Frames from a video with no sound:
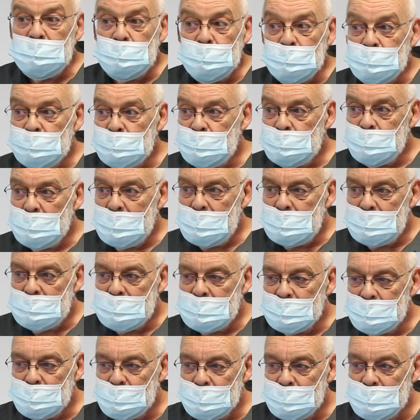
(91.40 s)
ce que je souhaite,
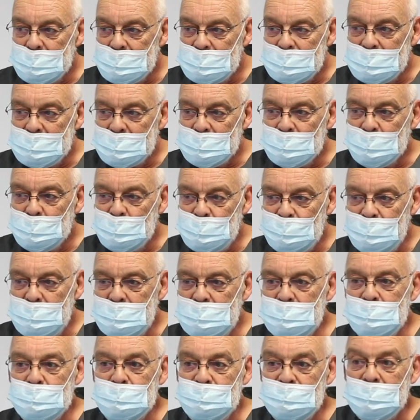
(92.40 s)
c'est que c'est qu'on
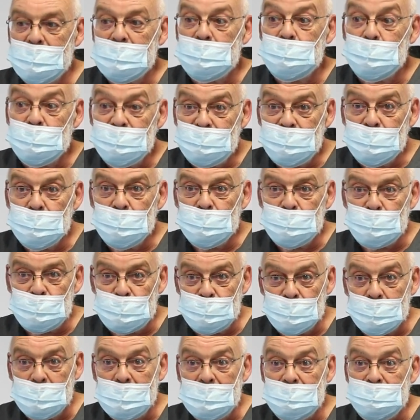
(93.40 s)
puisse nous faire confiance
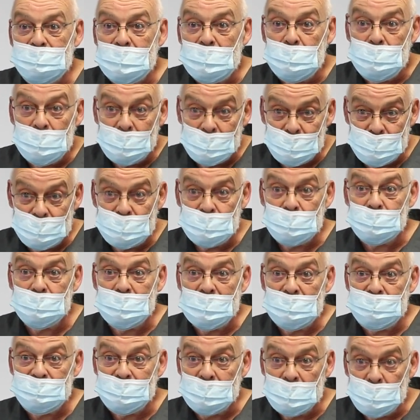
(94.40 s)
sur la valeur de ce
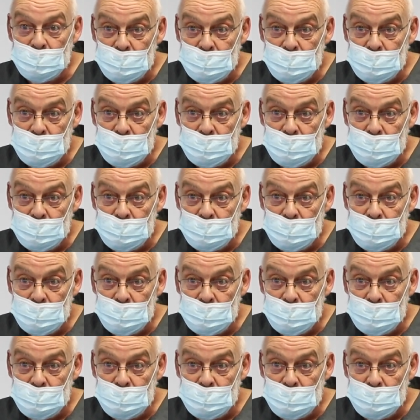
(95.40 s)
qu'on a fait